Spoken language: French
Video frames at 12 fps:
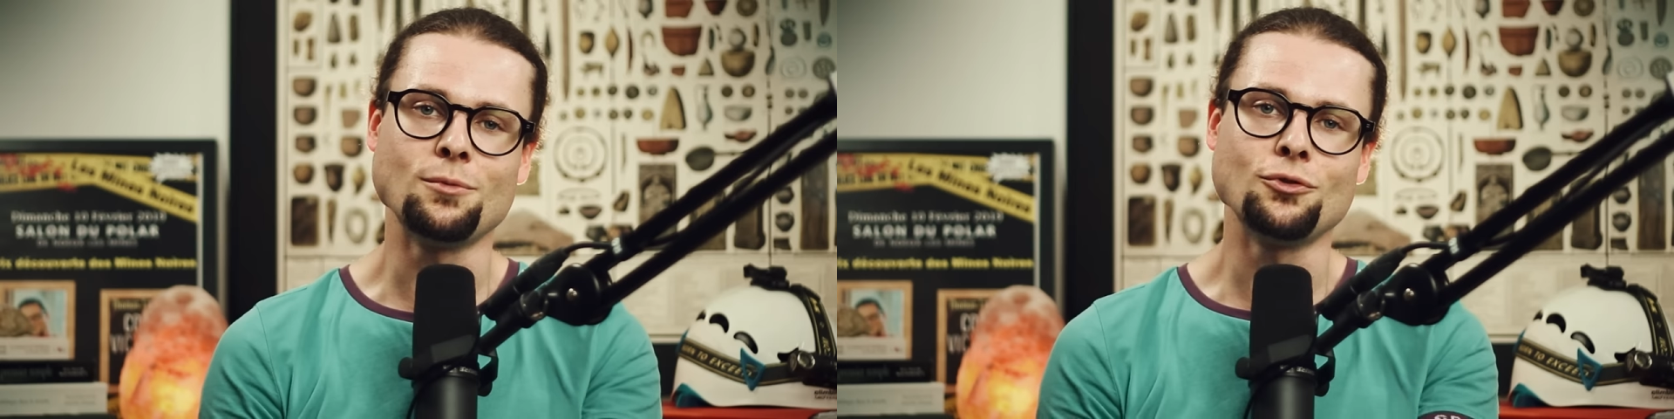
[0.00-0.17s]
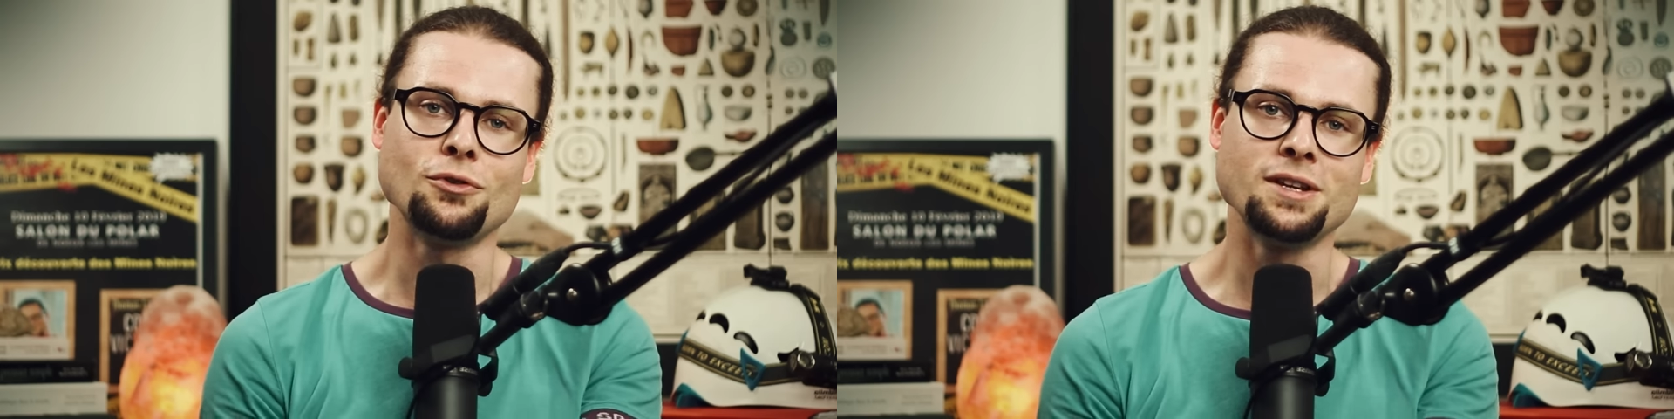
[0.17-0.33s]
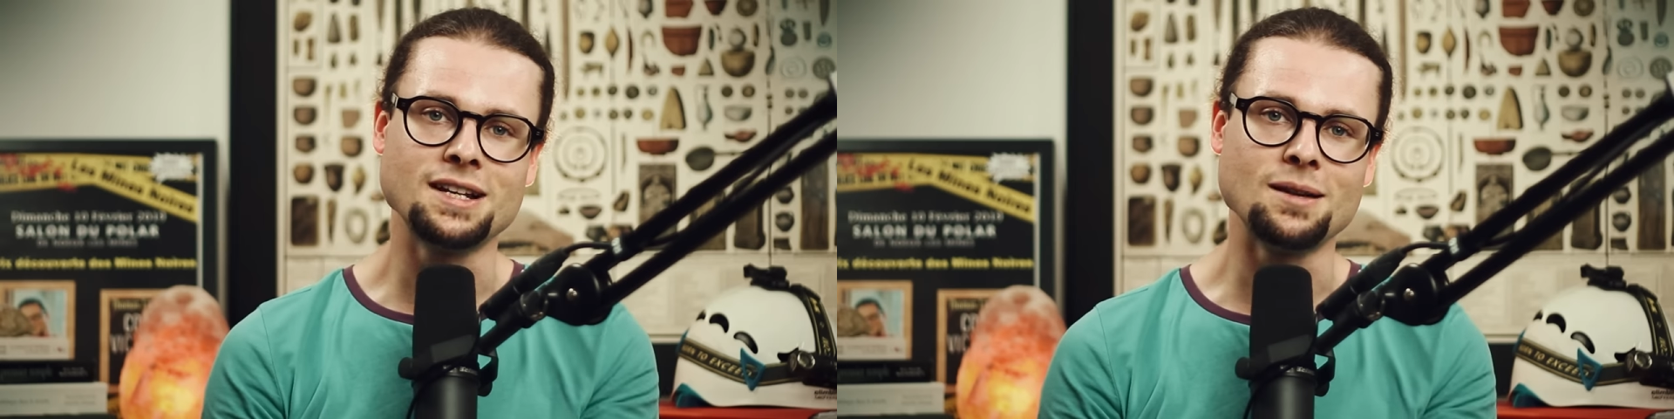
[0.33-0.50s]

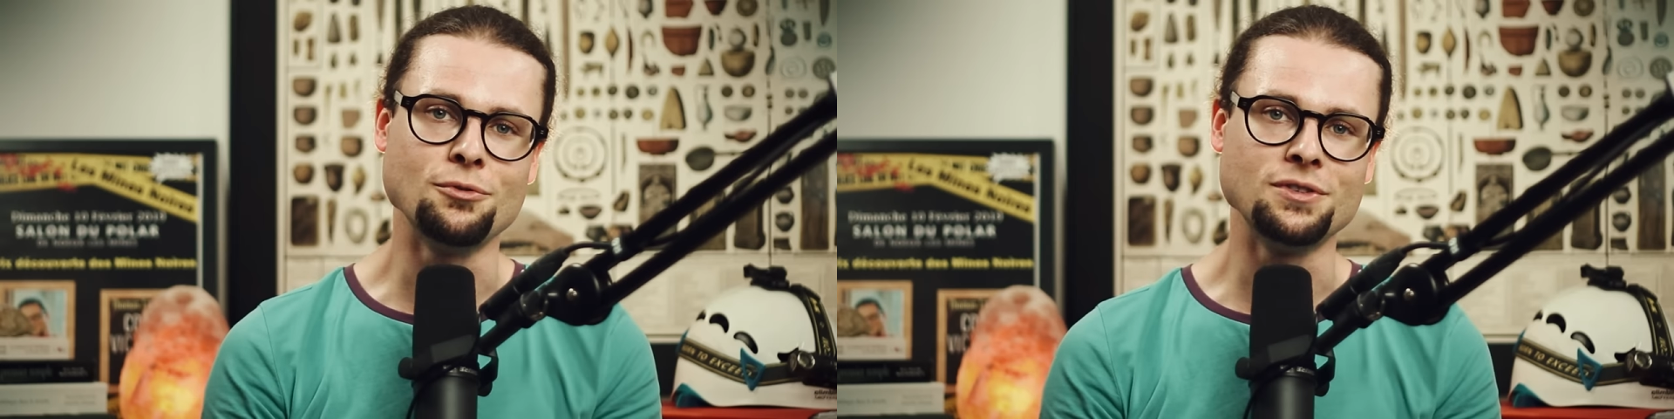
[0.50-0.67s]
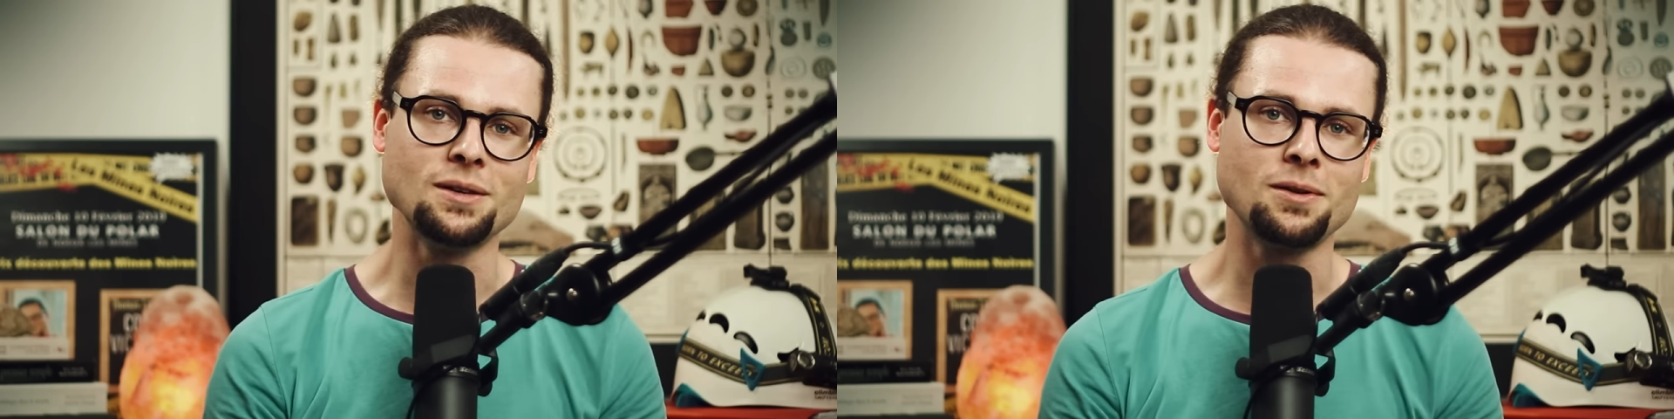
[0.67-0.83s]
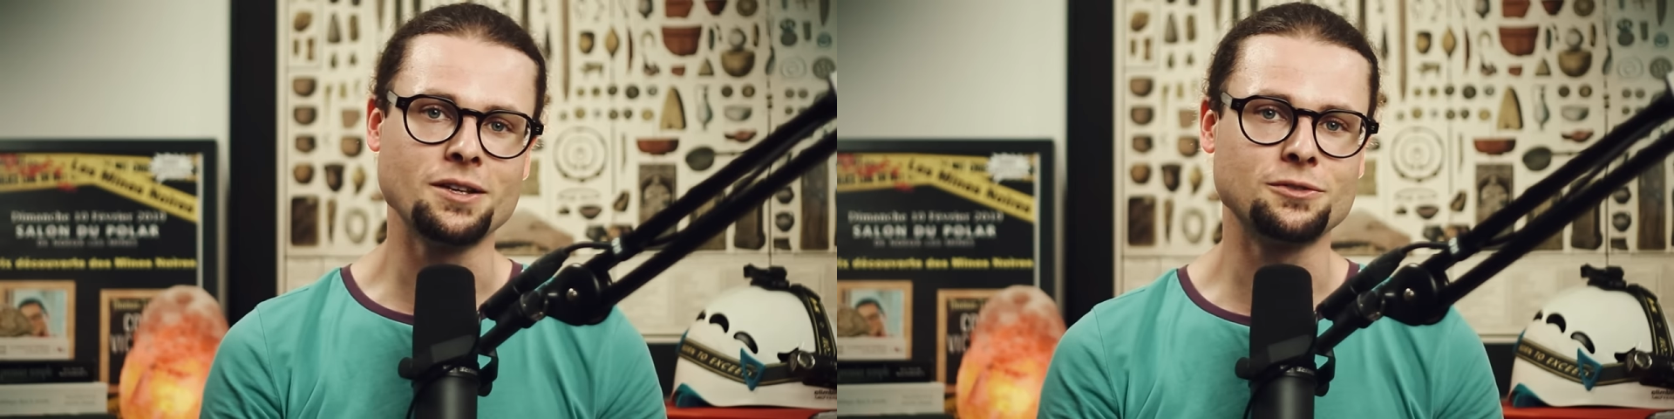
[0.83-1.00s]
monolithes les plus
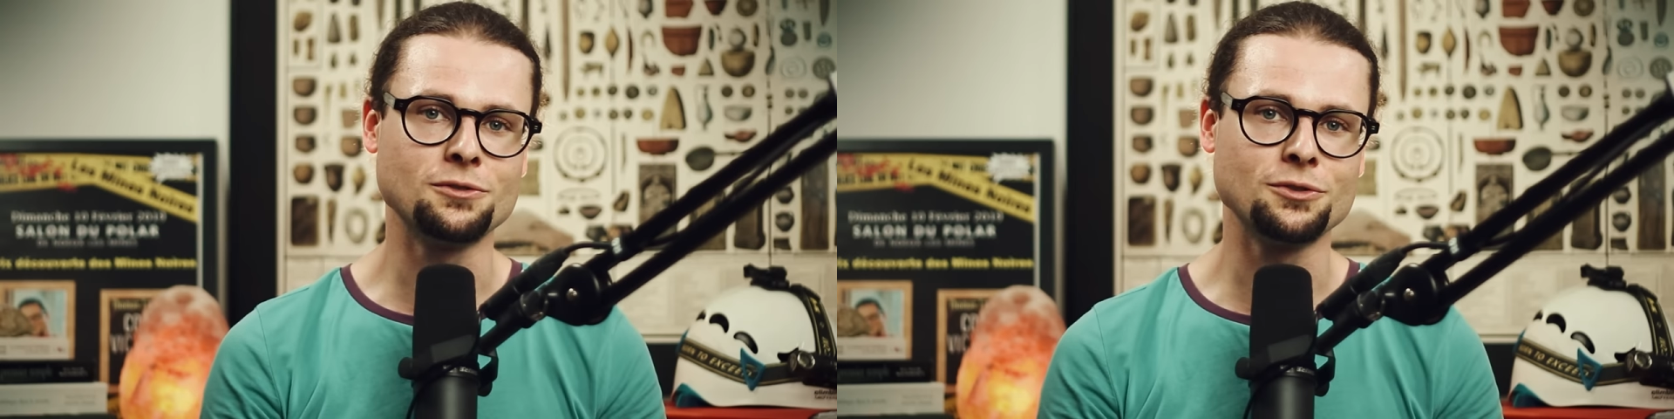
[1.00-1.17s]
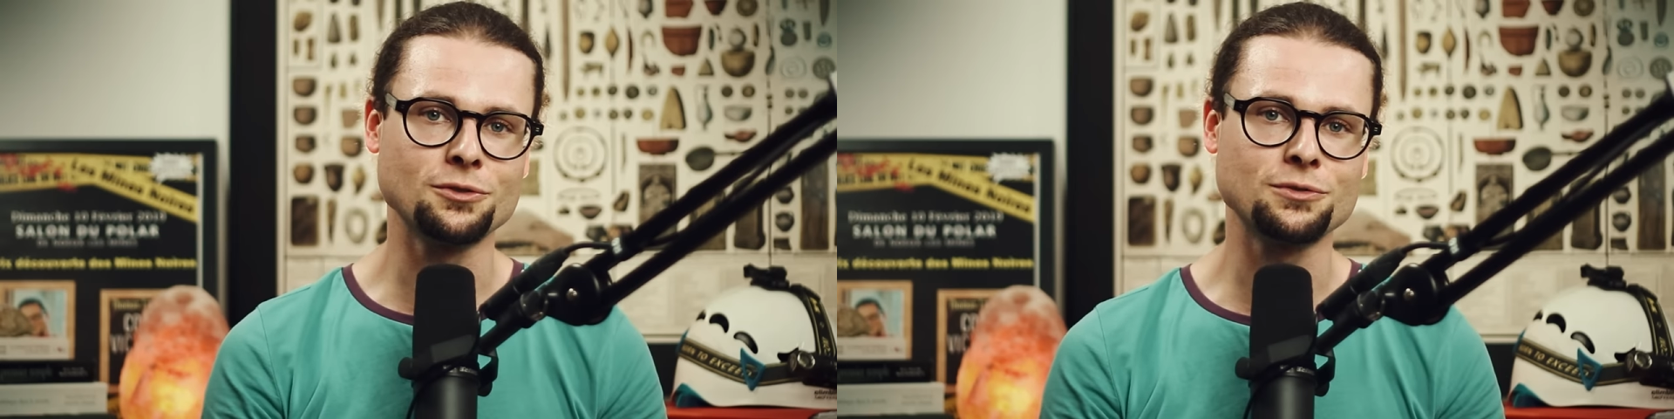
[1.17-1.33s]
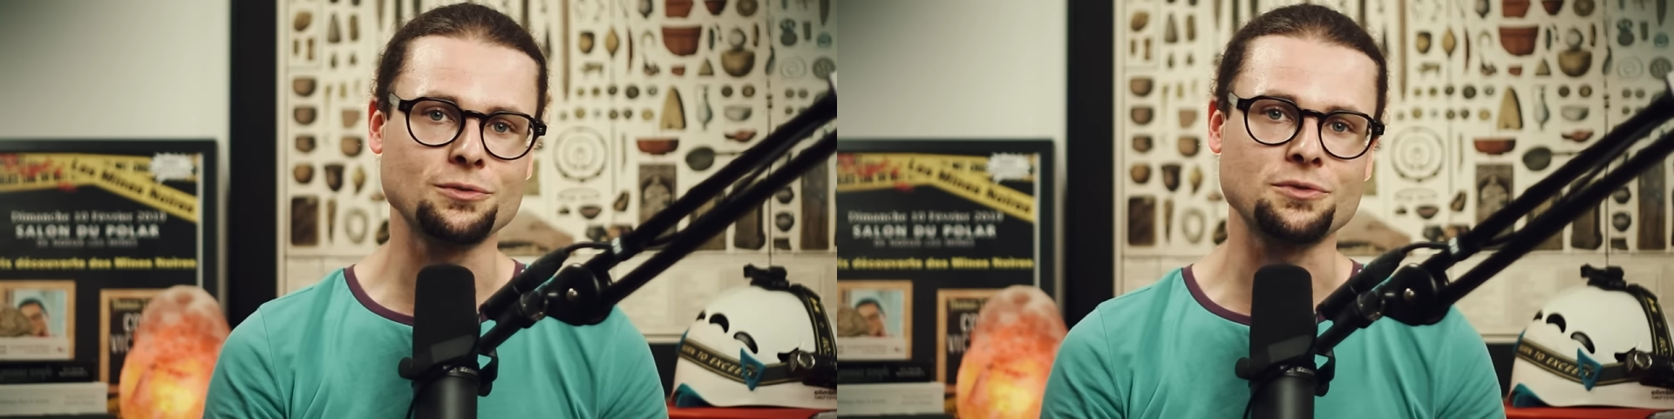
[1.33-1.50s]

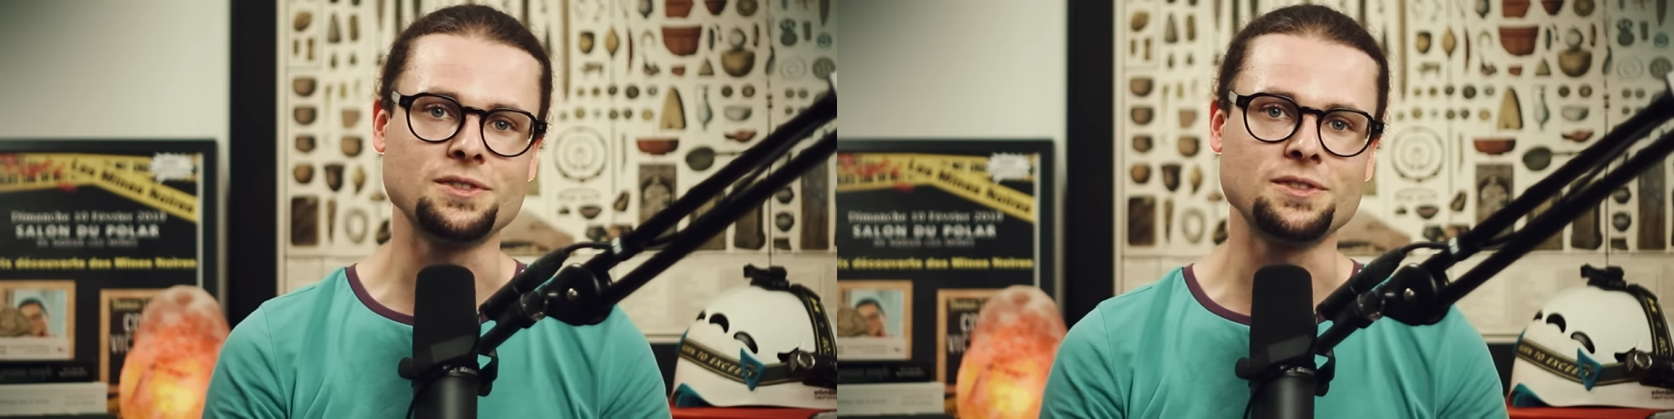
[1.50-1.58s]
impressionnants sont